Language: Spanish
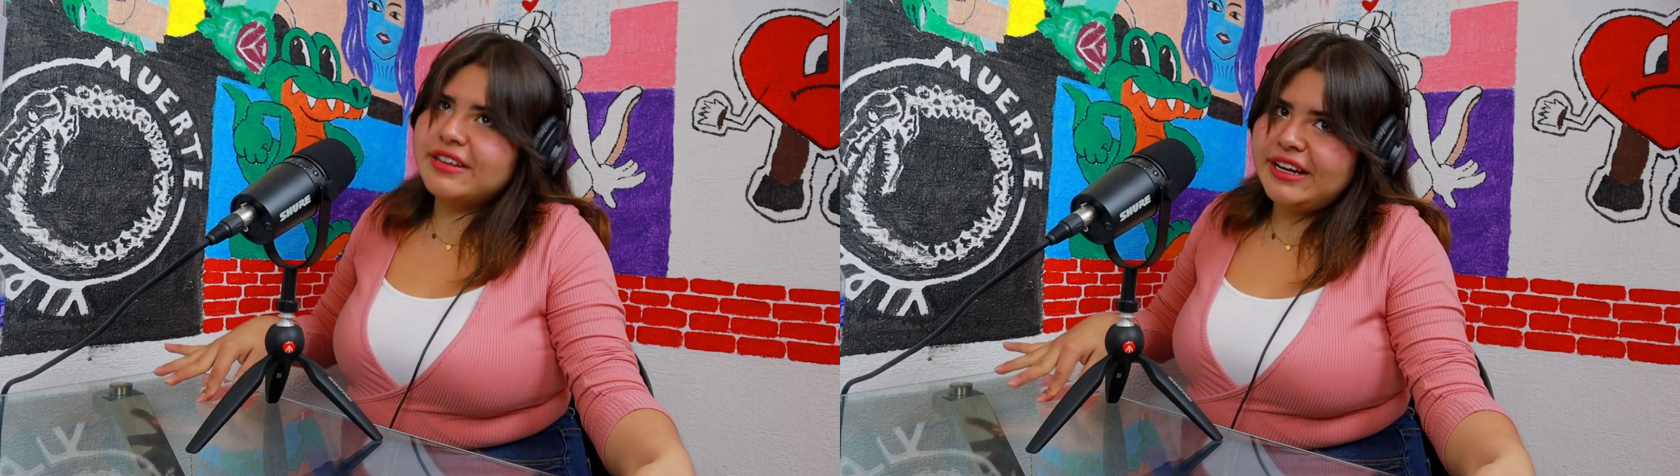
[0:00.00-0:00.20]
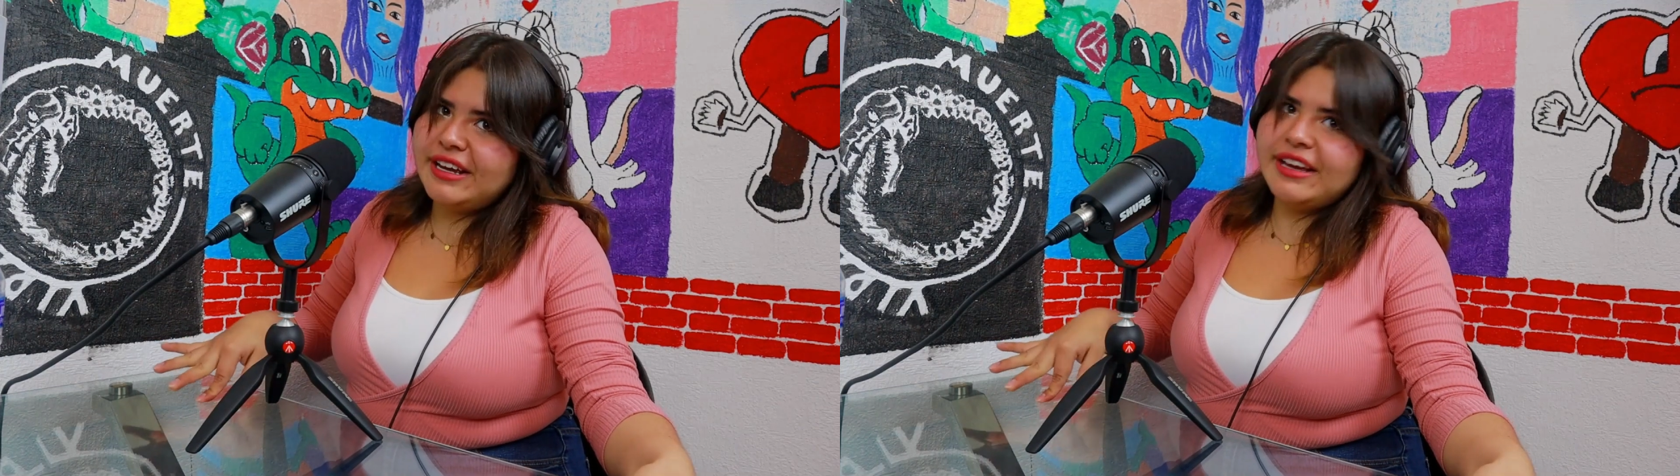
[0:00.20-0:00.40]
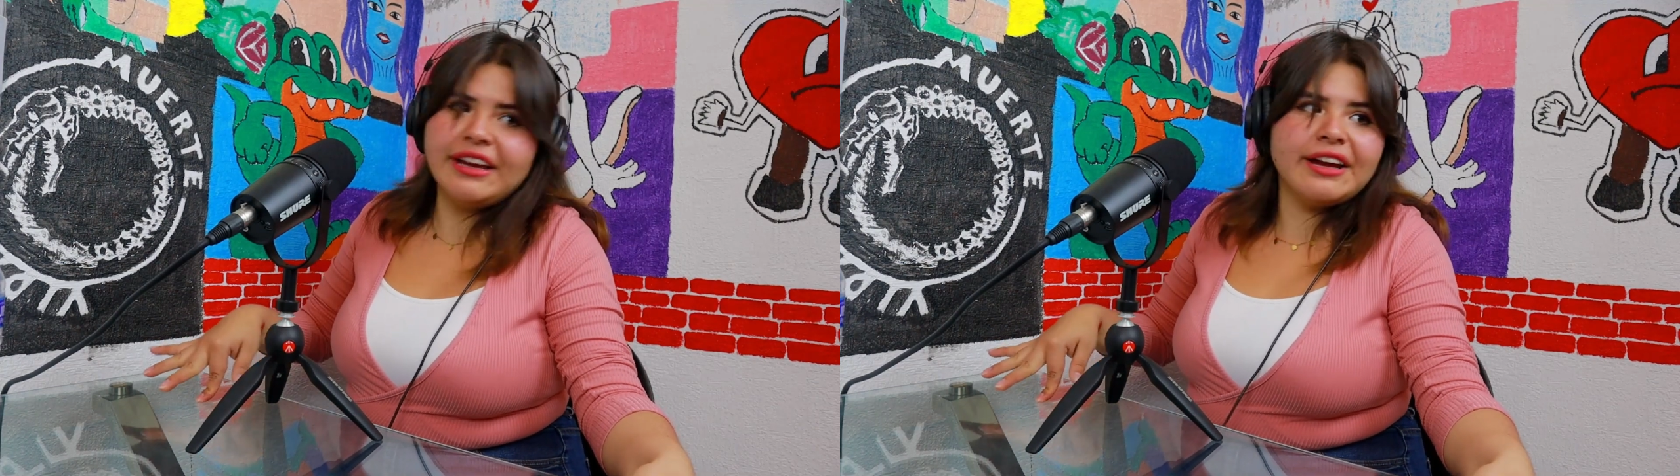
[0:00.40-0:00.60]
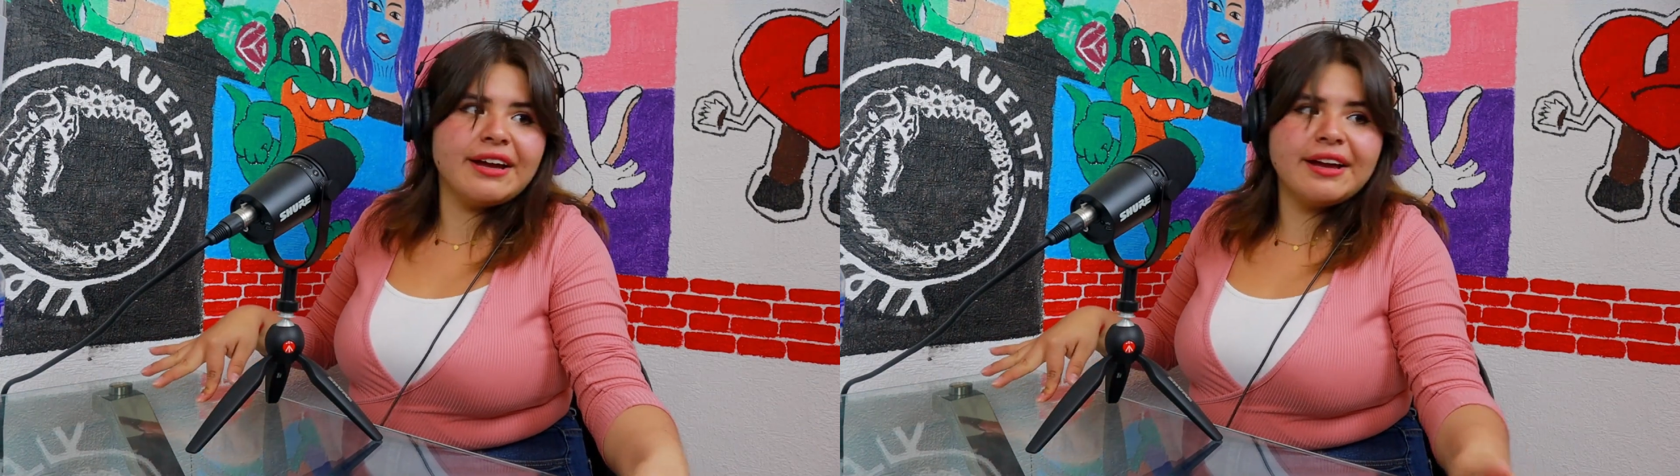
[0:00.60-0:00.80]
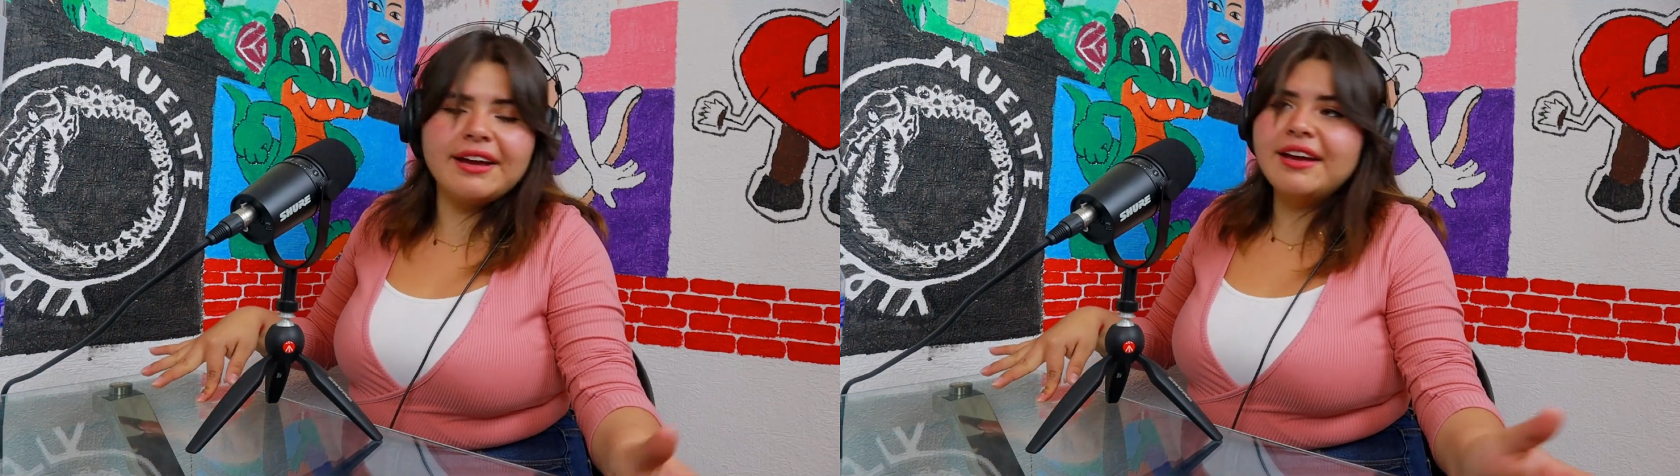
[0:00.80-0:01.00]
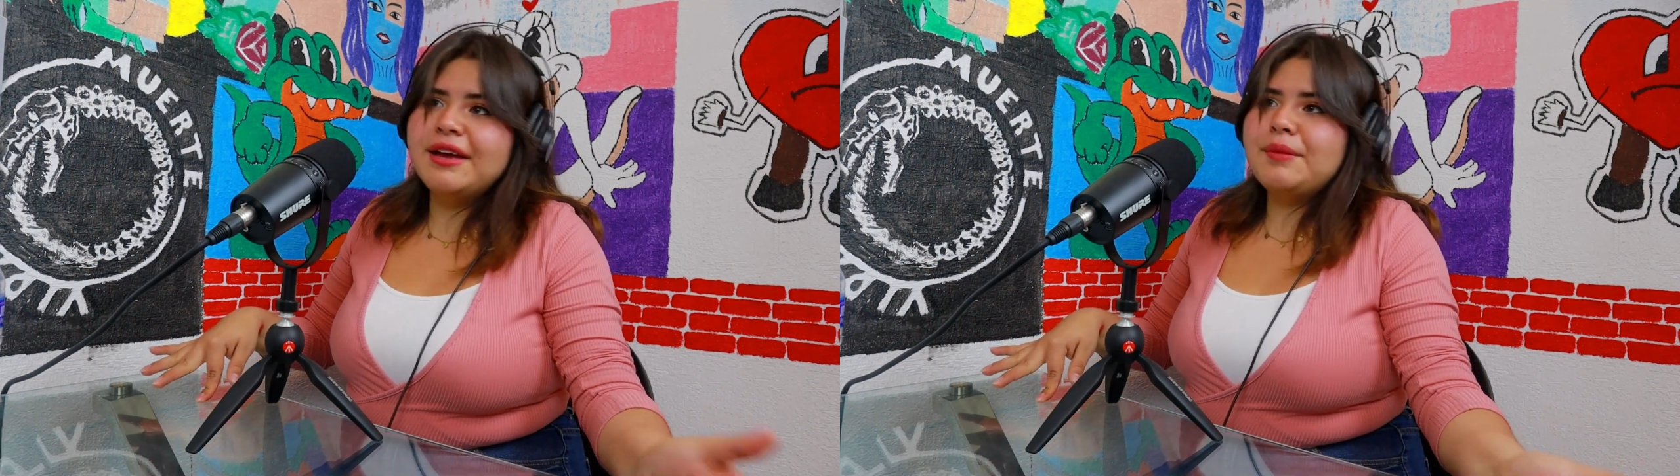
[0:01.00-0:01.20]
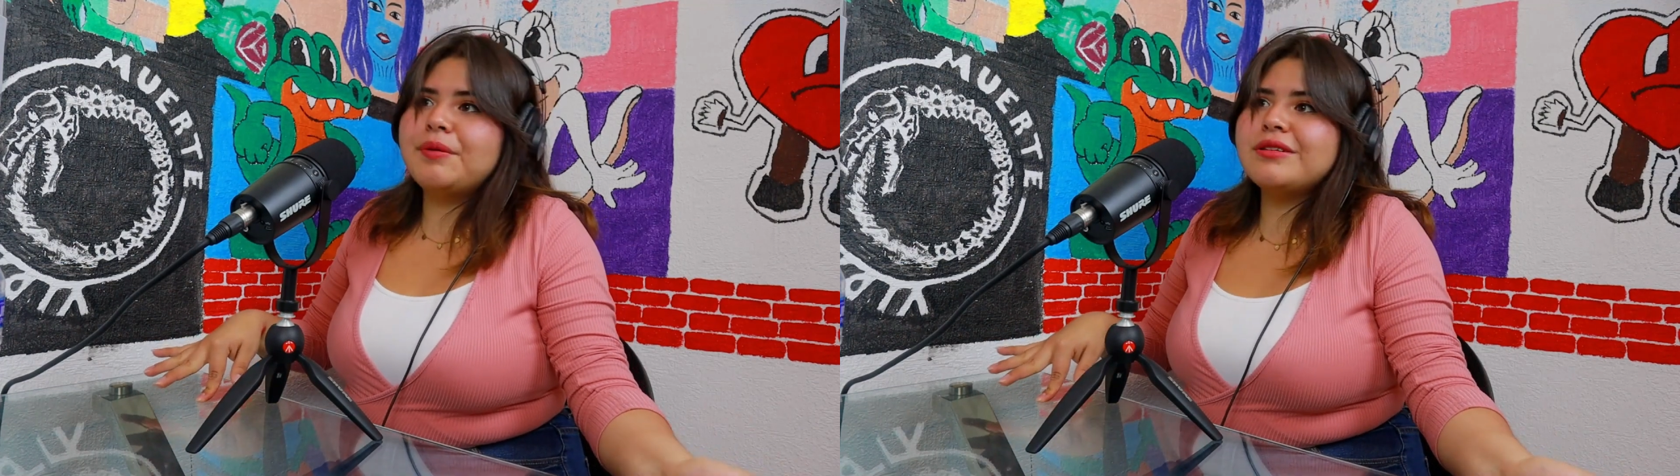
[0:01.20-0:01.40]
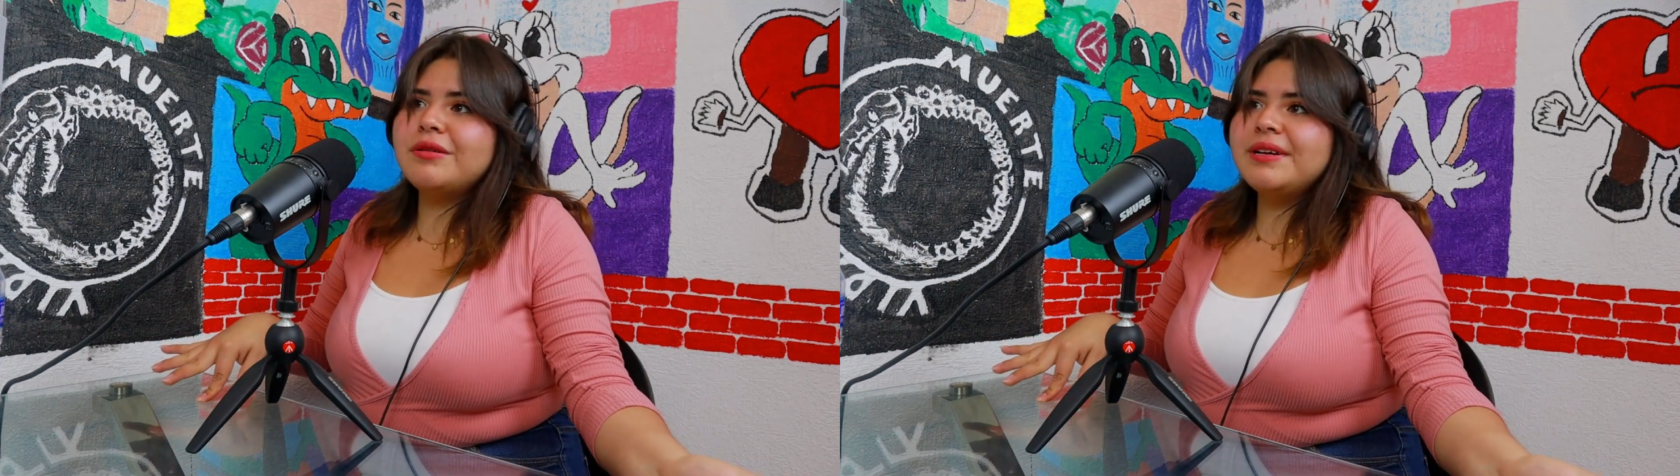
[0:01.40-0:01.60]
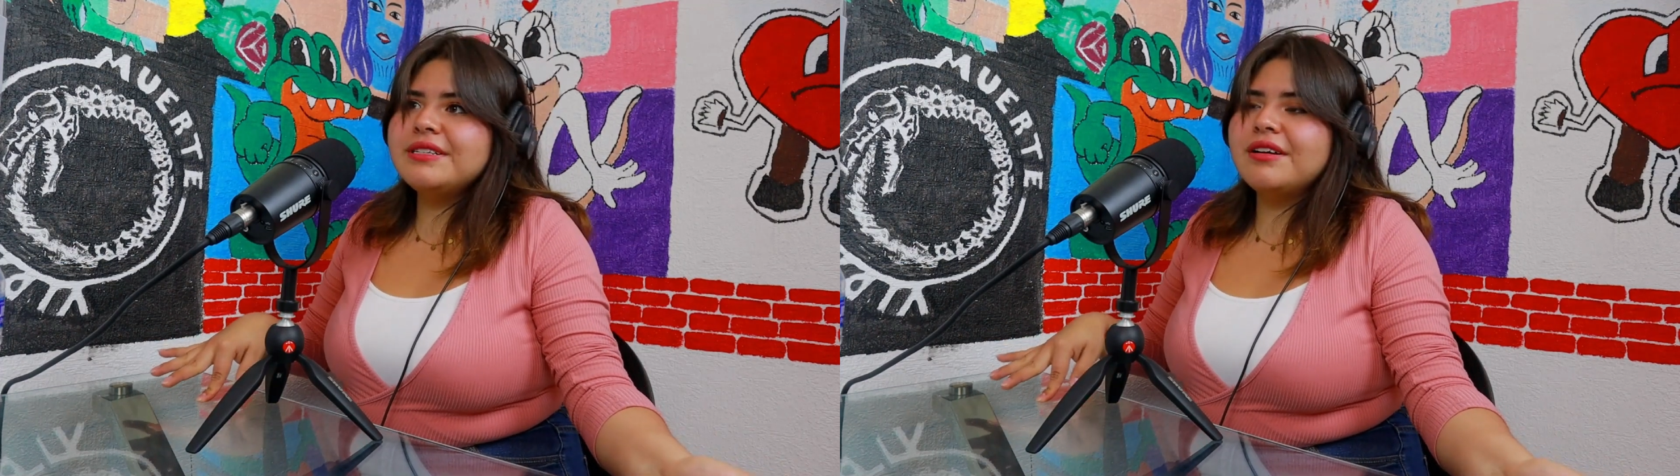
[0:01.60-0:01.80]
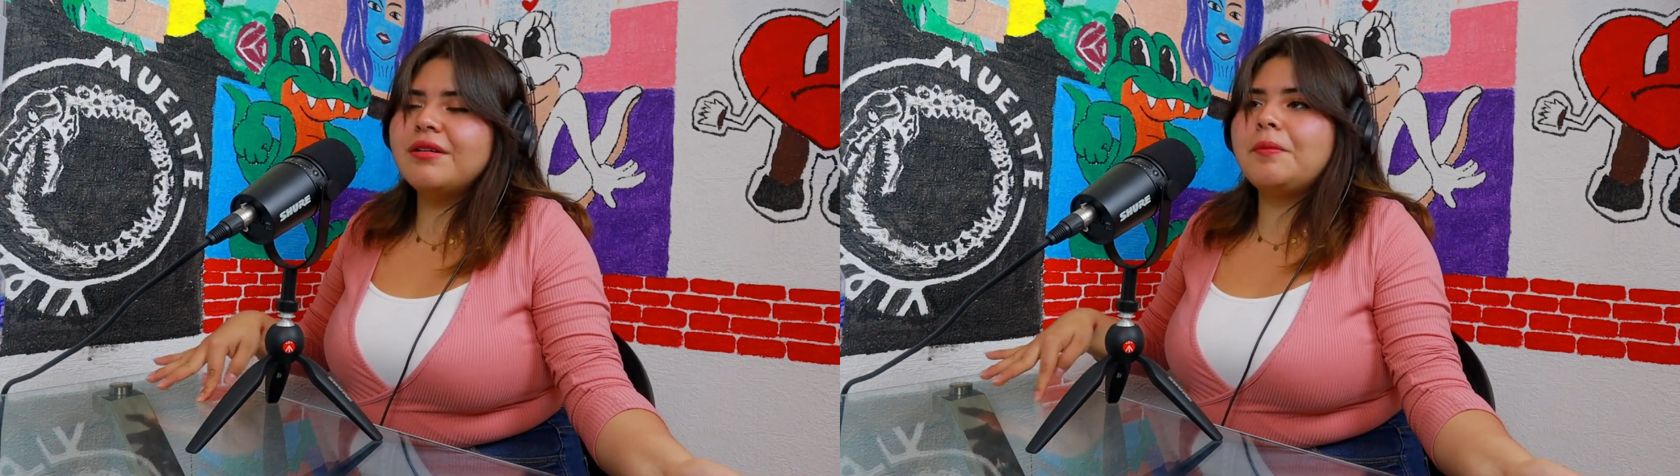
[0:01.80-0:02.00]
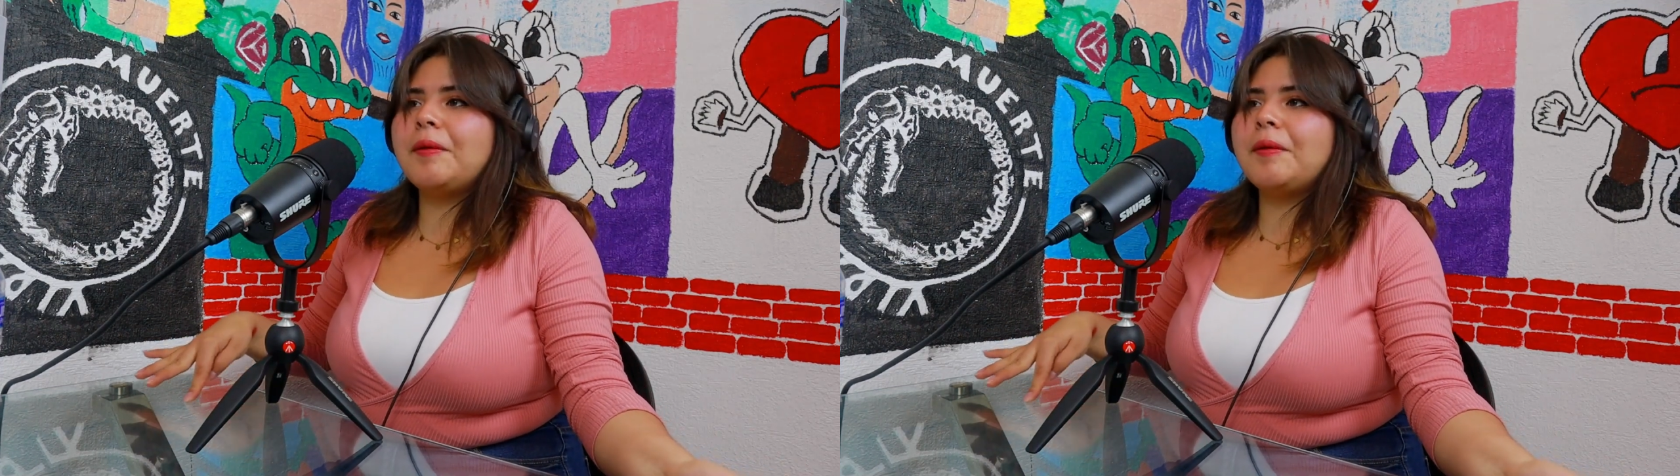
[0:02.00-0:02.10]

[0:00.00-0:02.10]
eh, pues lo básico,